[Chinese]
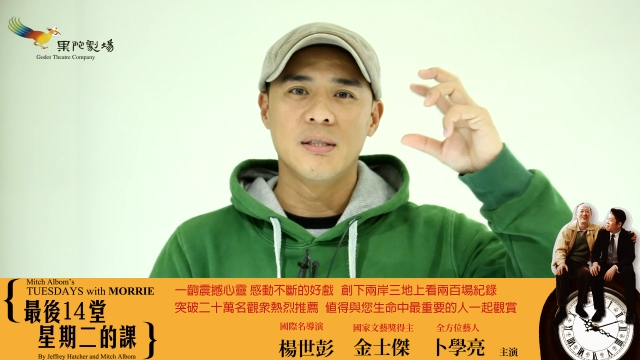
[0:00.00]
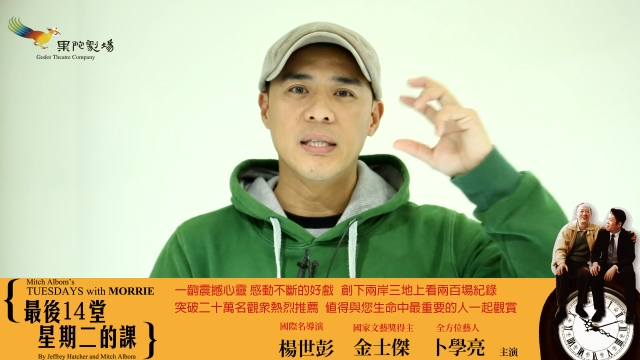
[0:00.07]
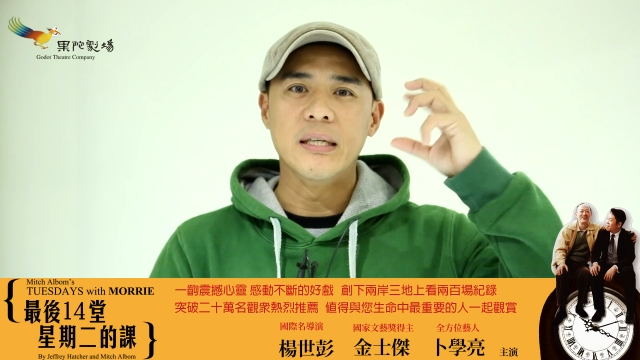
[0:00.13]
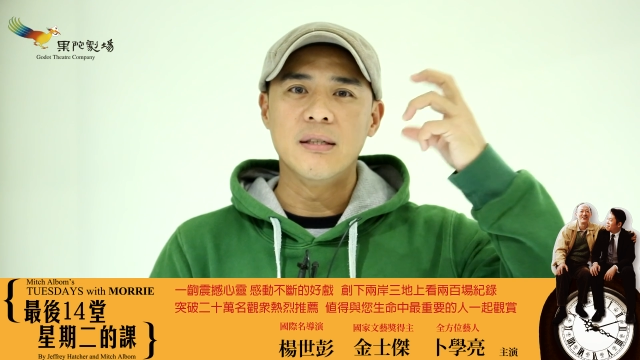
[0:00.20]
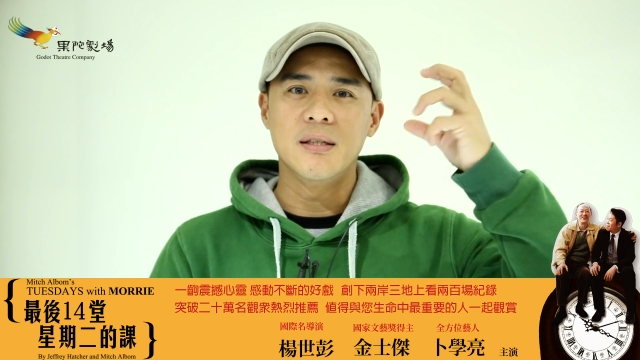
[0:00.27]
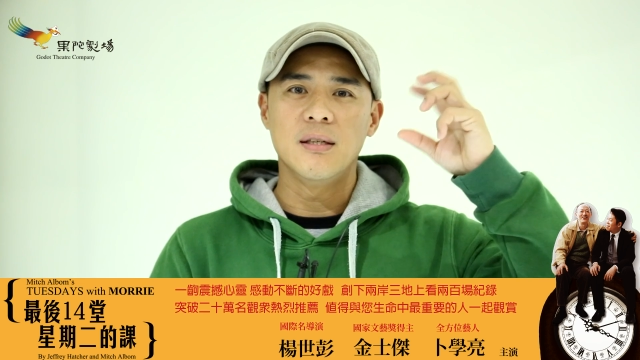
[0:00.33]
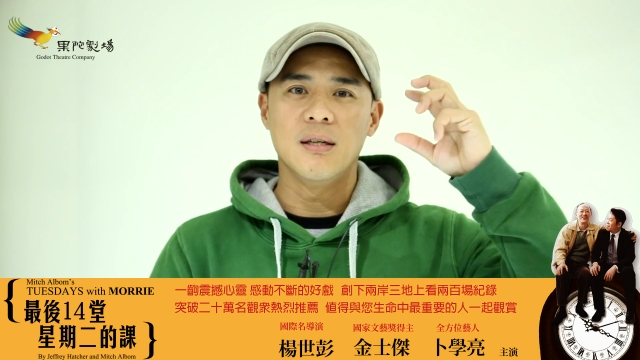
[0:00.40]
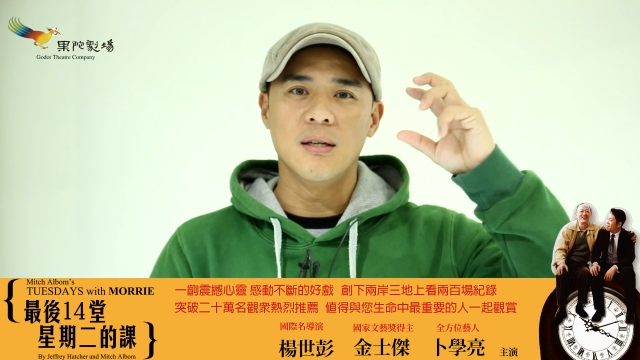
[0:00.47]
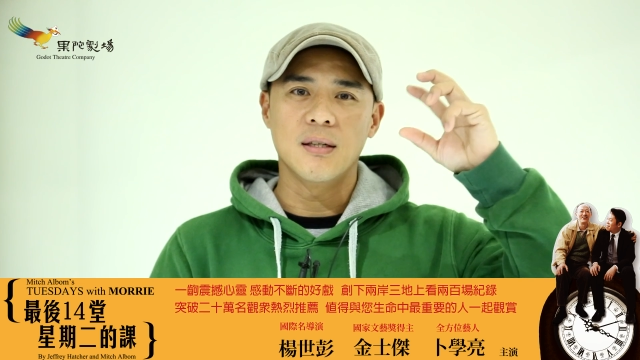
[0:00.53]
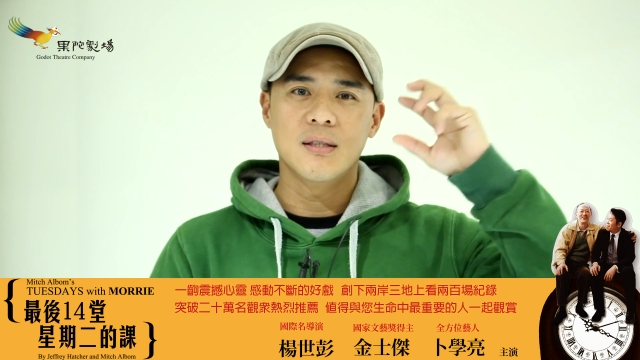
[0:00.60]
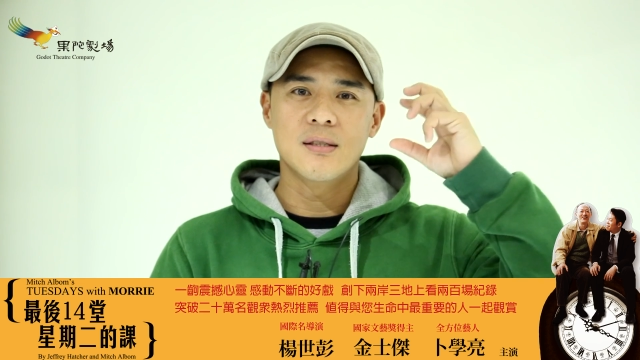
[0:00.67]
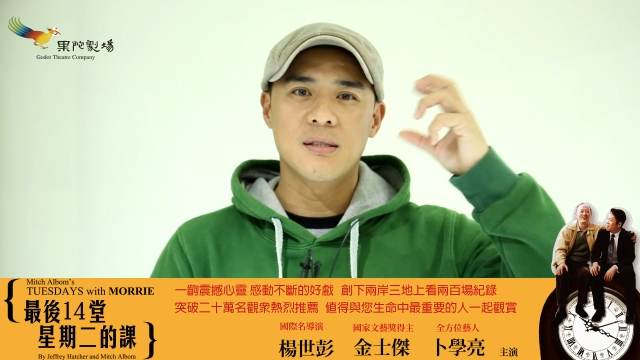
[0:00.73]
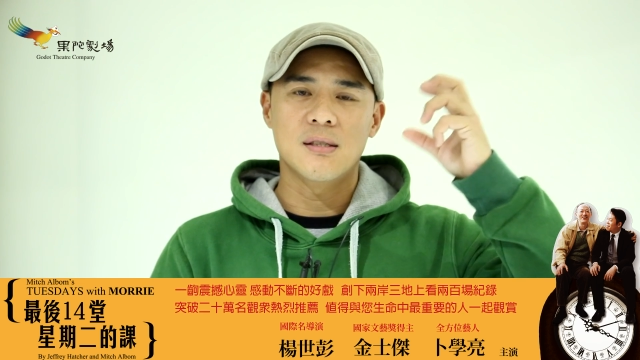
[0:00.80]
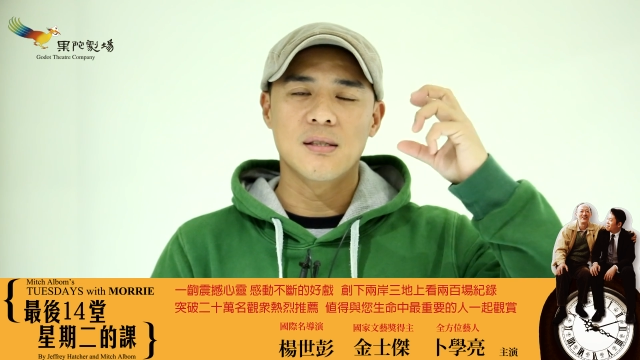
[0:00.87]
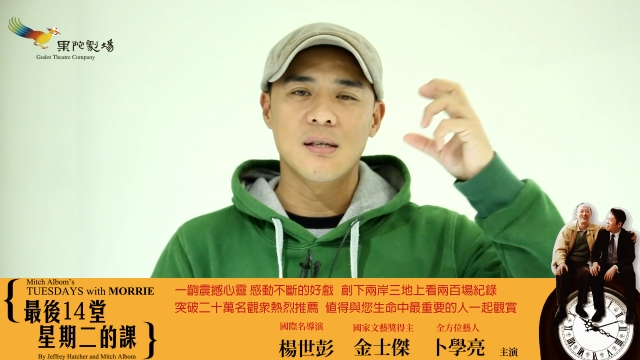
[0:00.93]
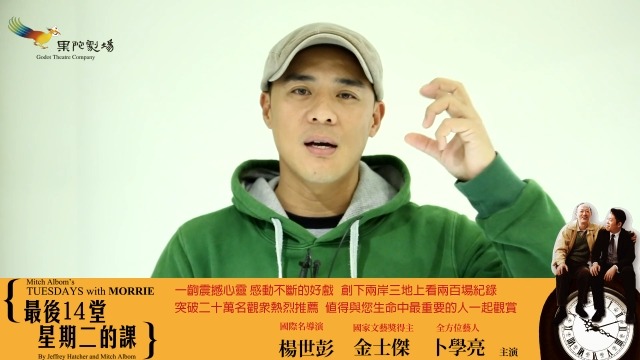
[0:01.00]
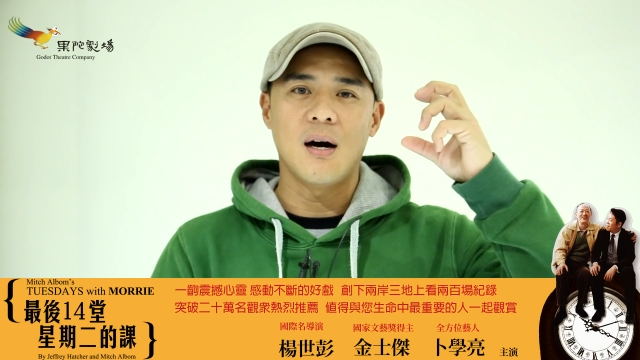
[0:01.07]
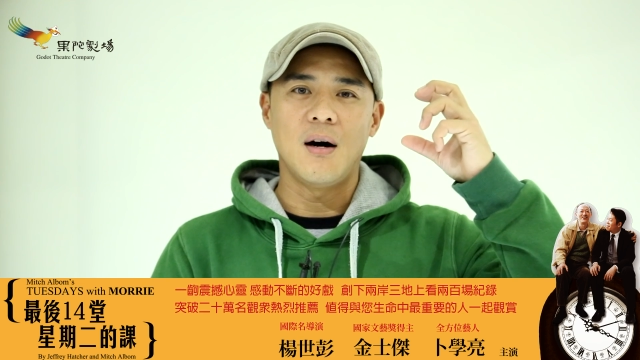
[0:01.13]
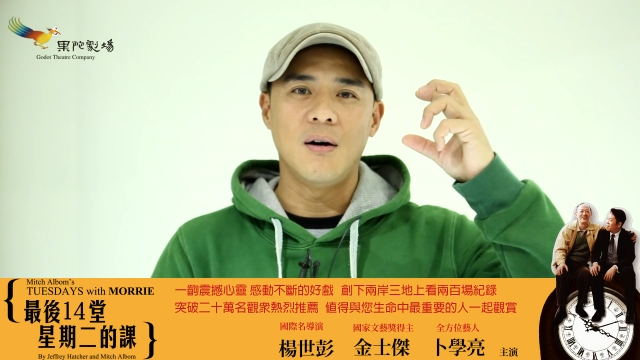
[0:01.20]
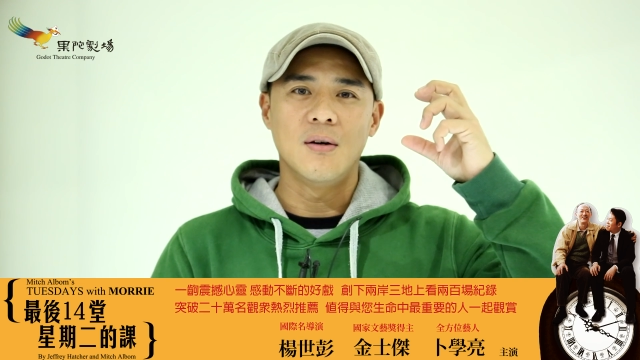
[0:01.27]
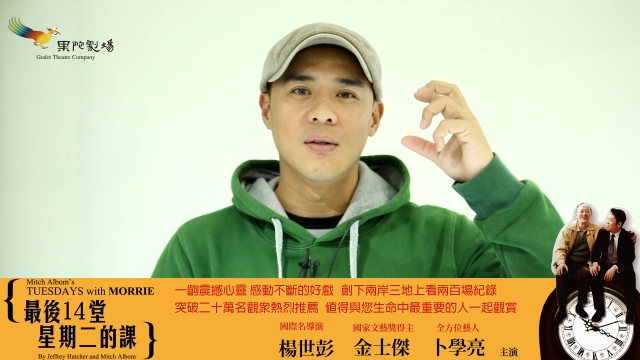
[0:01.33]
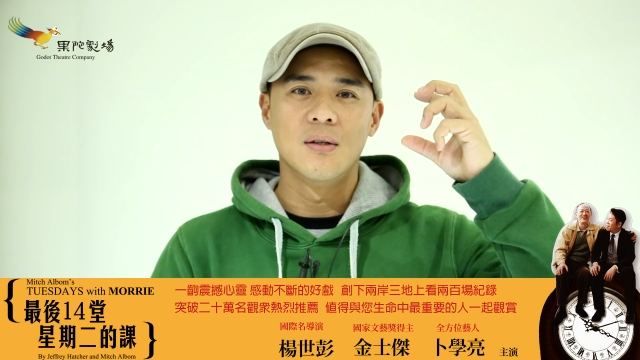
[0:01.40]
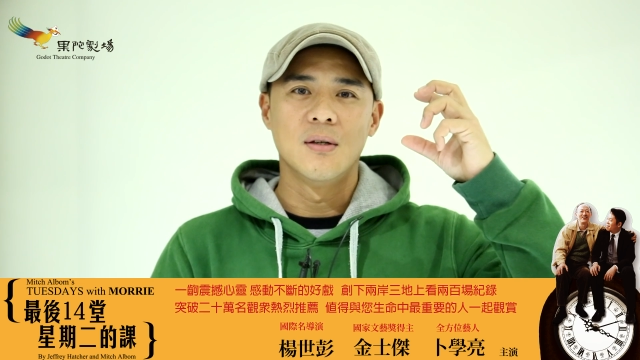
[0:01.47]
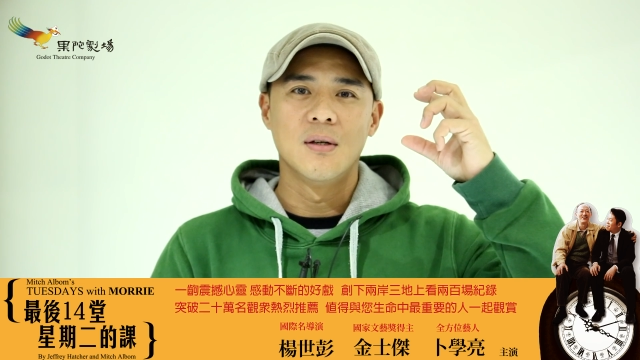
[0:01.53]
定义了跟思考